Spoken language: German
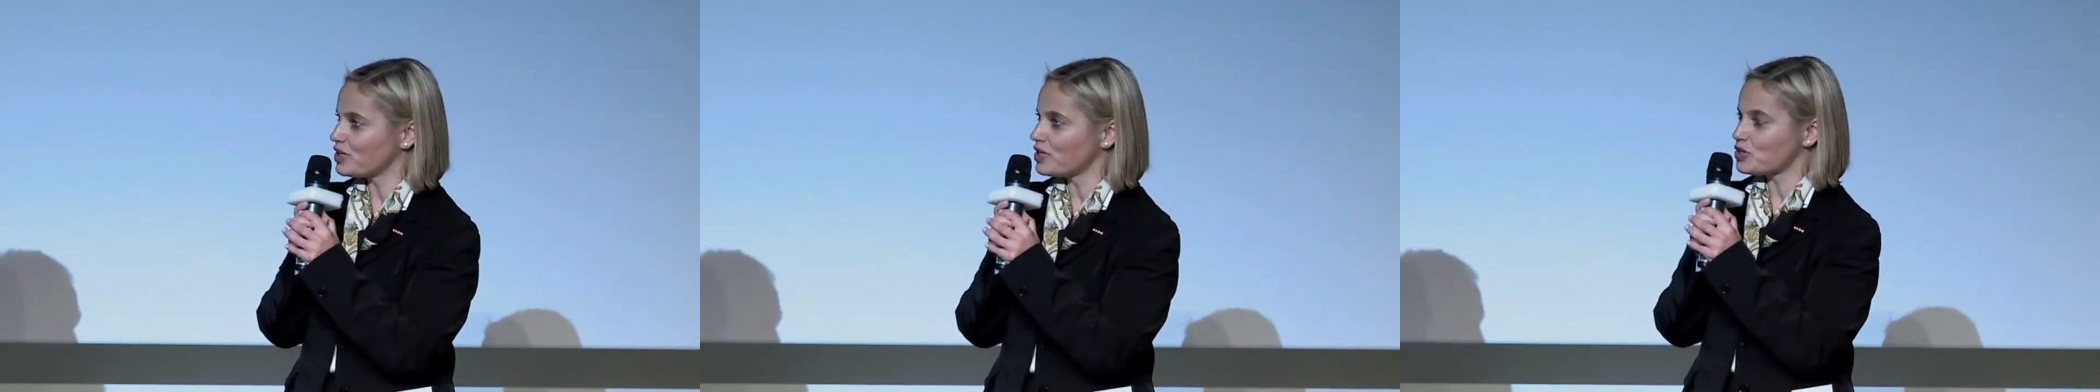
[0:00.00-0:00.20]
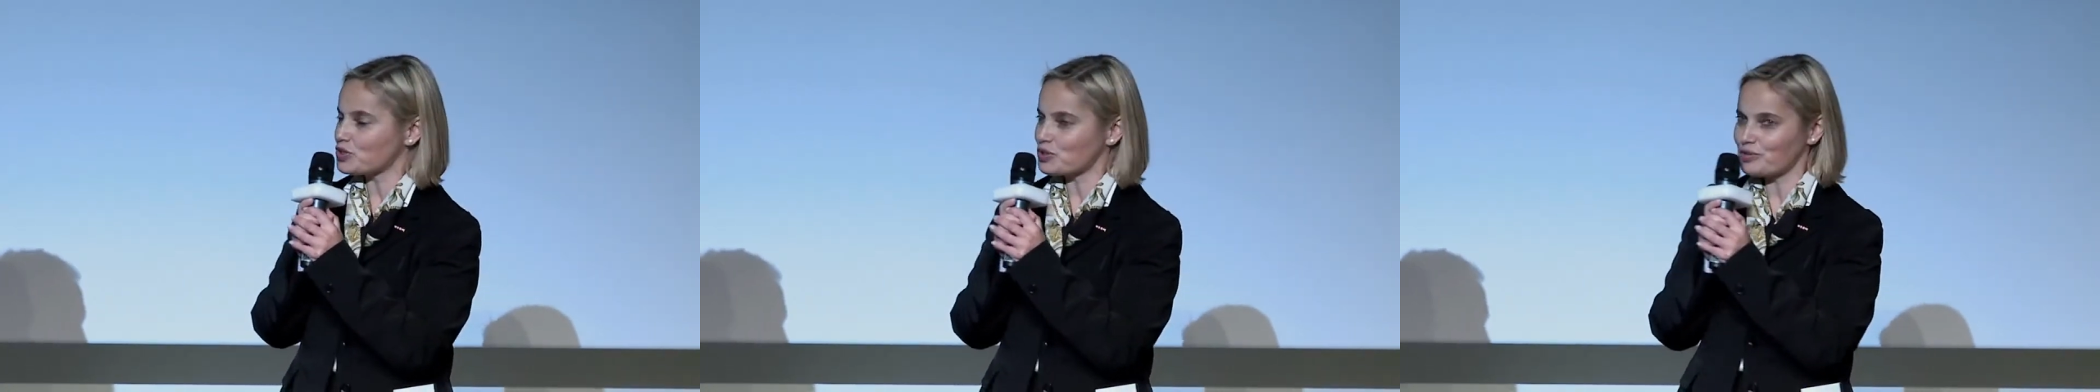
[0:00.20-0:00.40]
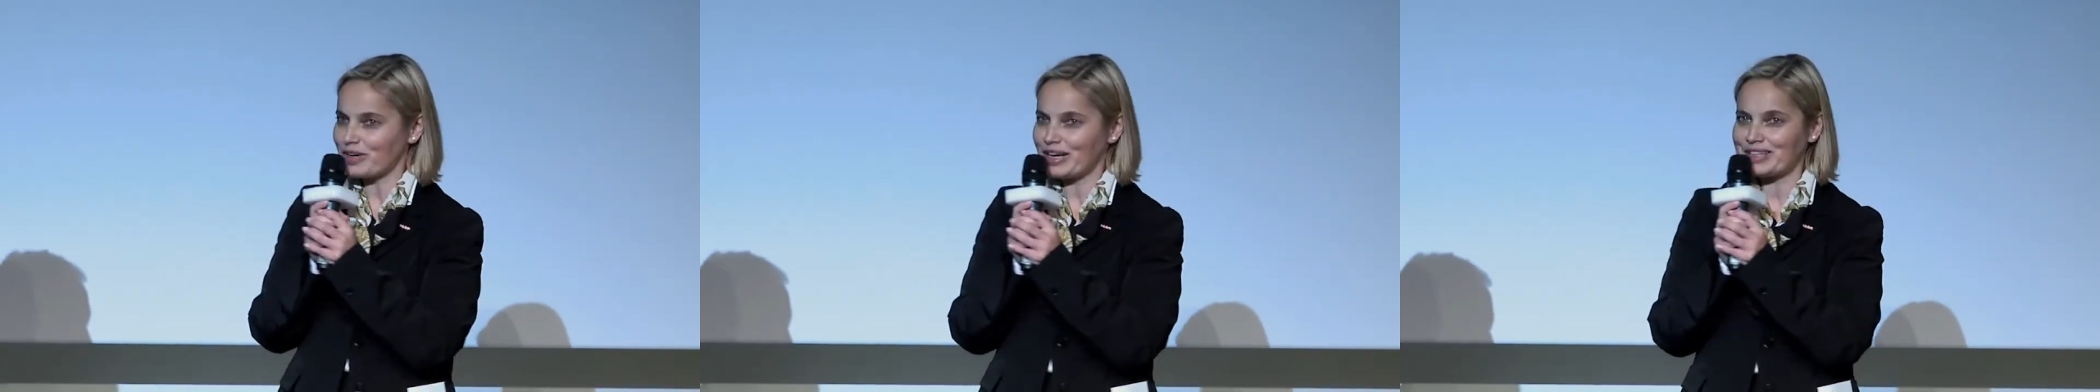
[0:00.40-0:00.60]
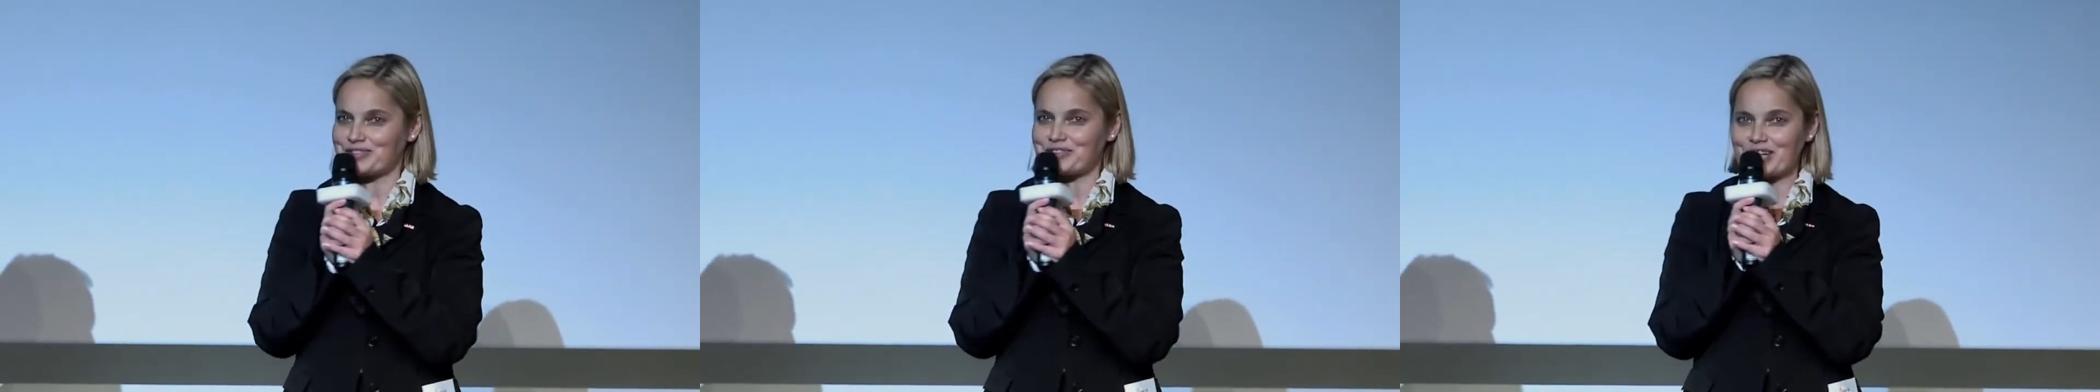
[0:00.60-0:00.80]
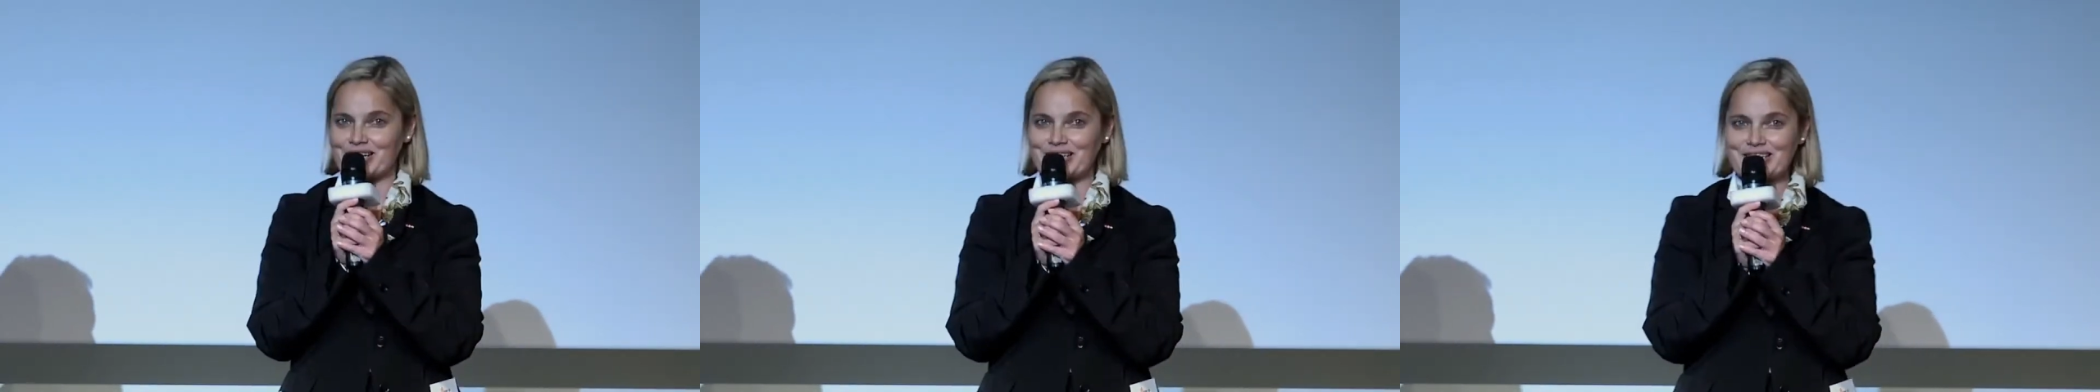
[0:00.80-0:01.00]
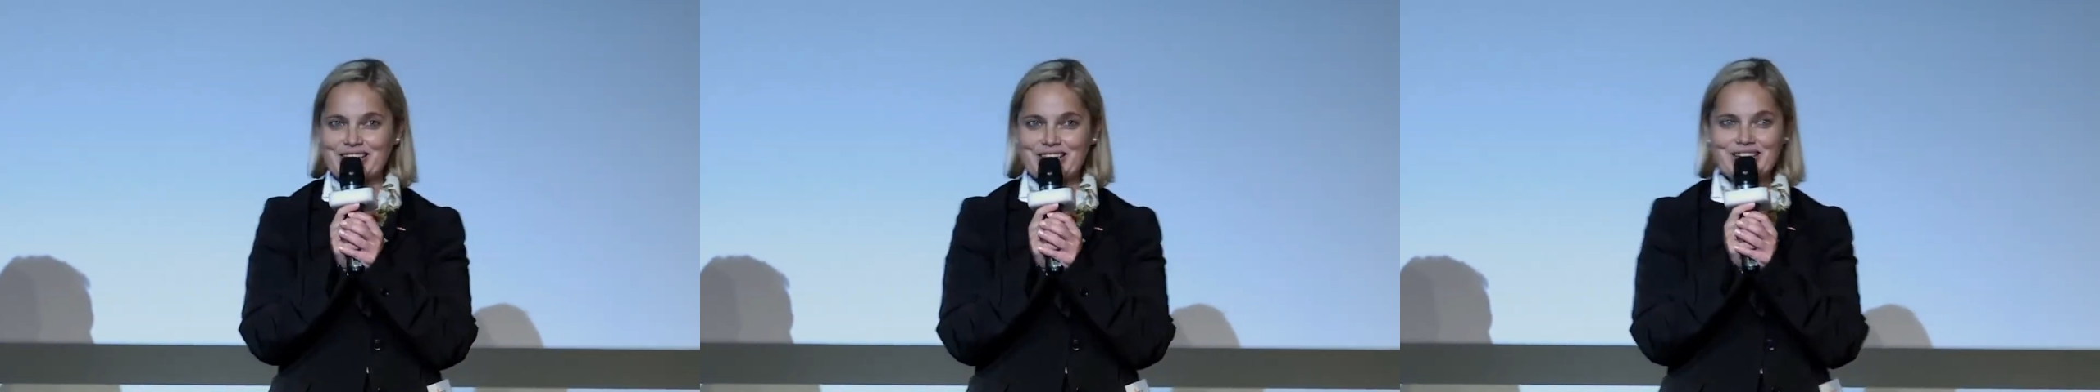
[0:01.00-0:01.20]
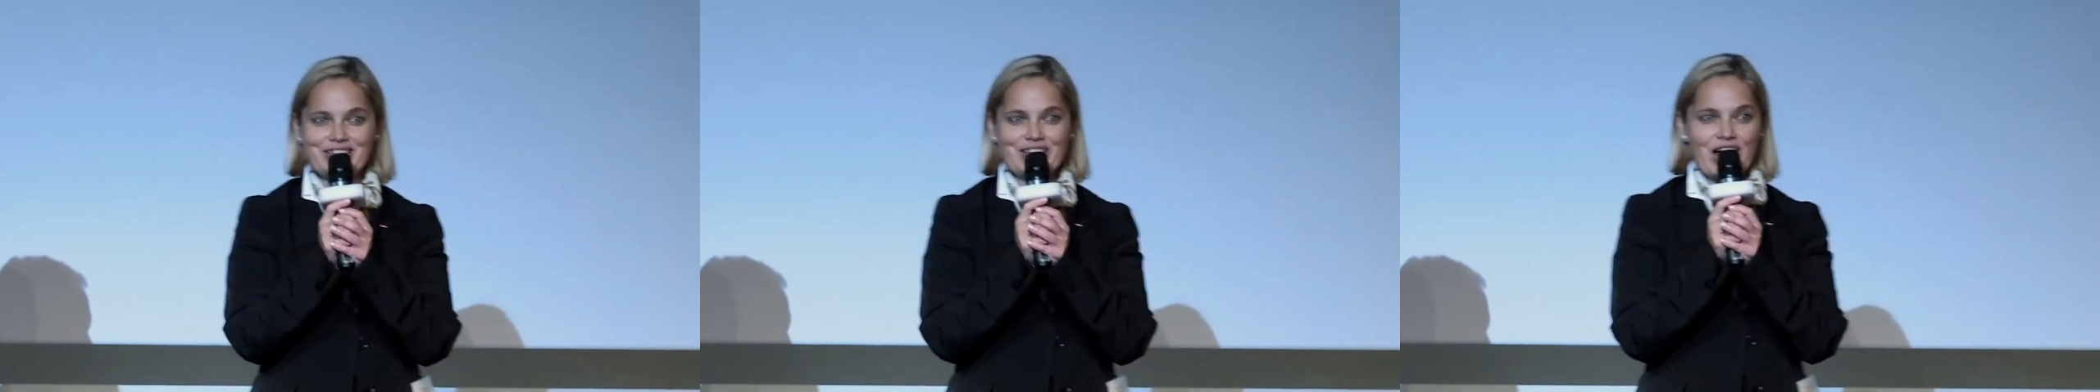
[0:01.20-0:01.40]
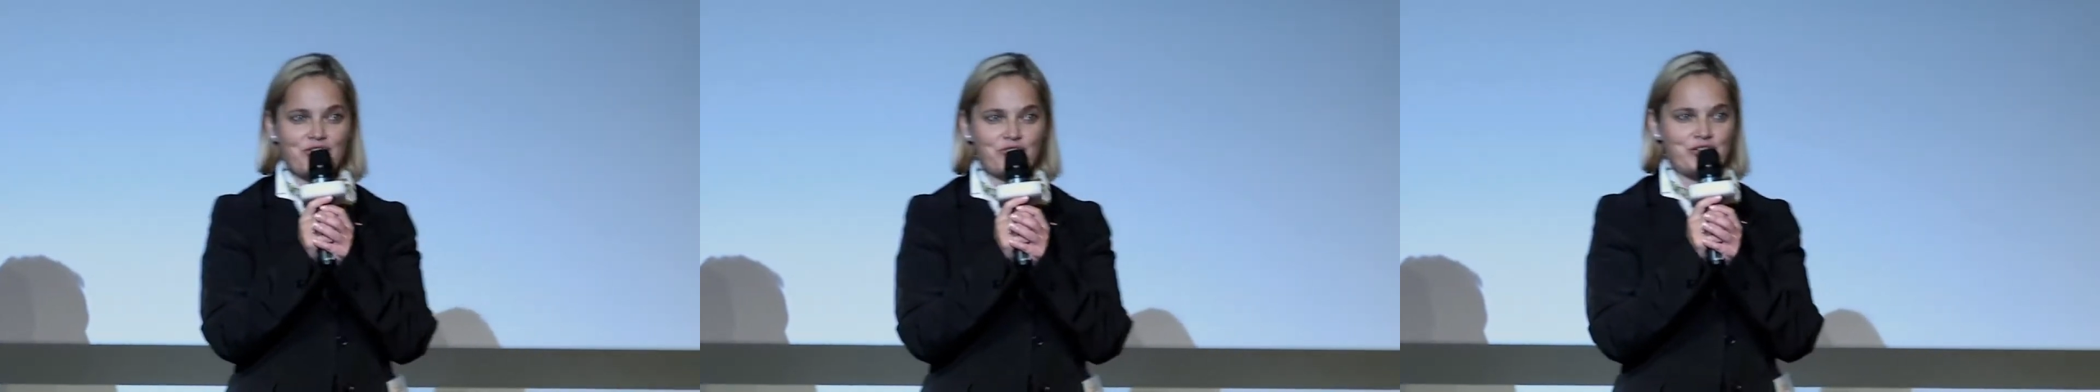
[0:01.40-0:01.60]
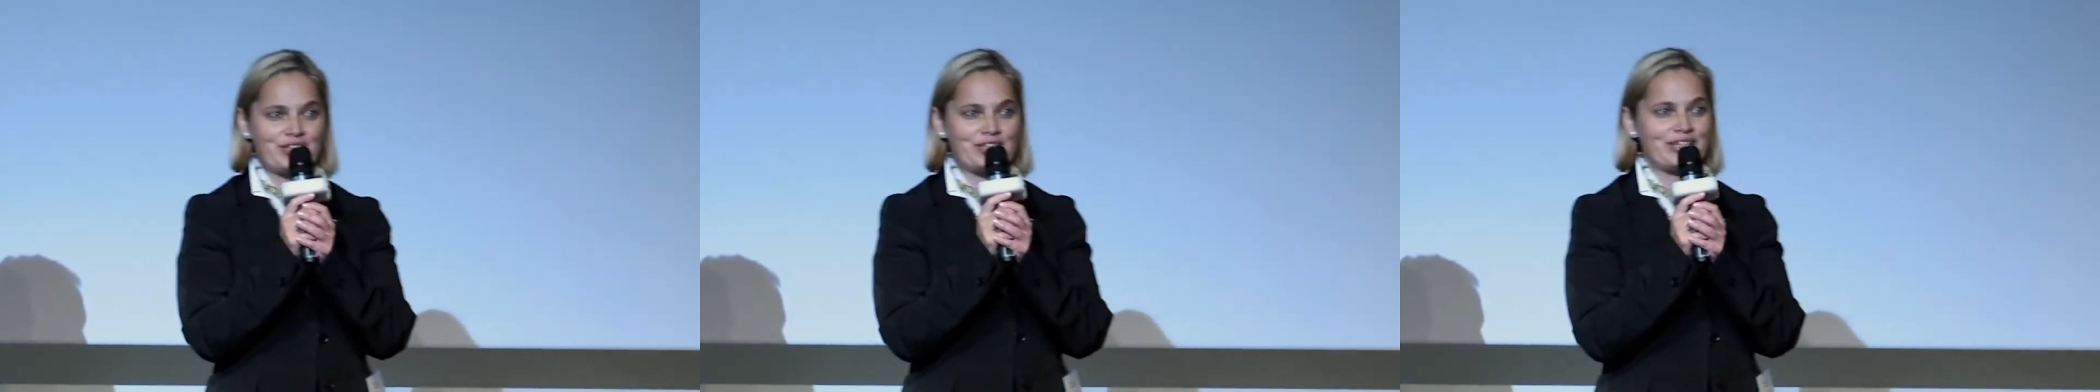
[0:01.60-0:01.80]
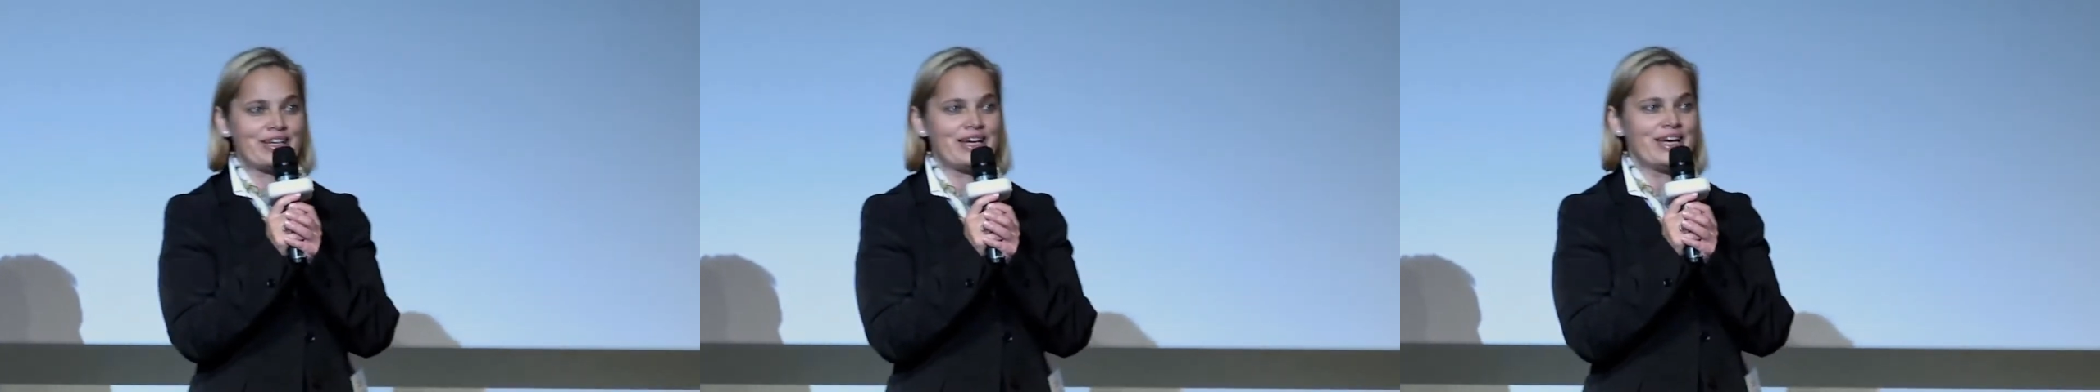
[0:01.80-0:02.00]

soweit fertig. Ich darf Ihnen